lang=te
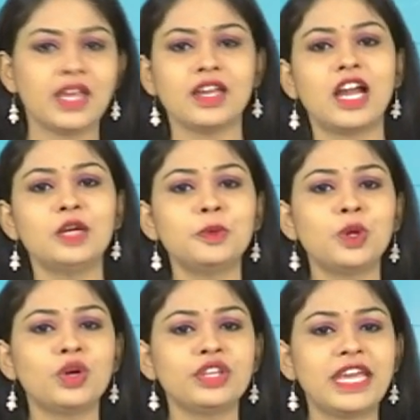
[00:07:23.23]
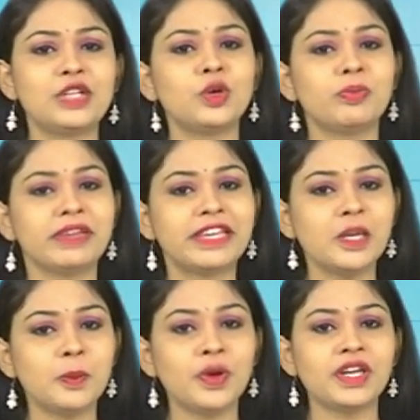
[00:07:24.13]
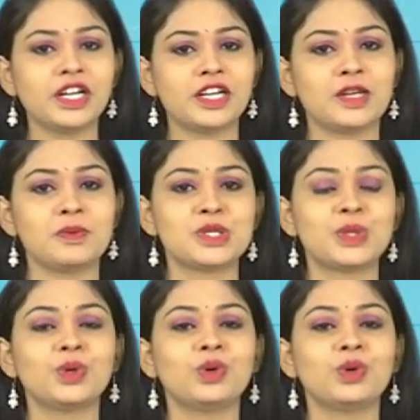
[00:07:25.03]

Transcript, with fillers: కడుపులో ఏదో మిగిలిపోయినట్టు అనిపిస్తూ